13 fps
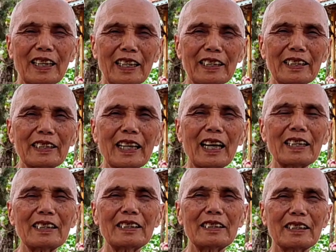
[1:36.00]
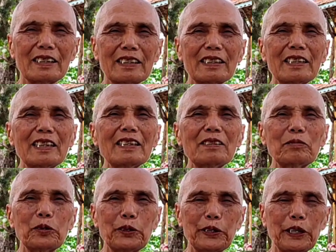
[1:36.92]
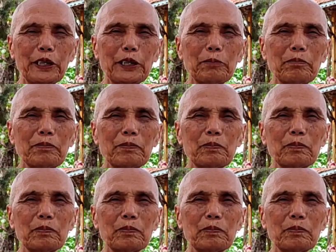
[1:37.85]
canh tăng sực nức mùi hiền